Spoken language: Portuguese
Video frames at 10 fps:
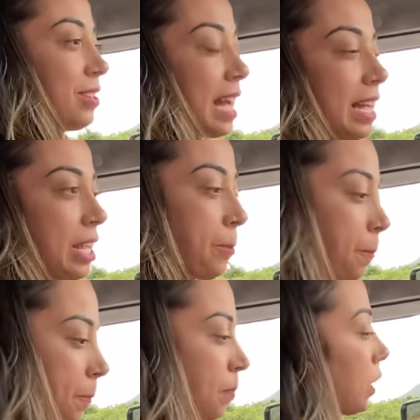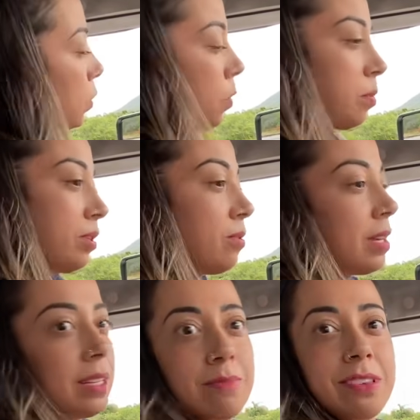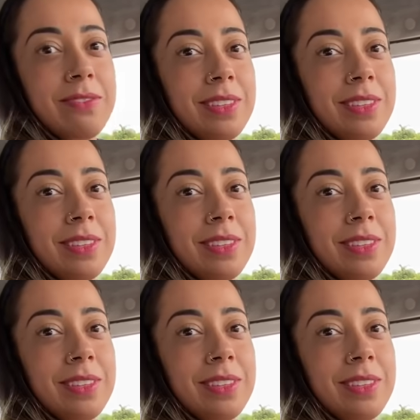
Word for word: Mas uma Kombi... Kombi eu... nunca na minha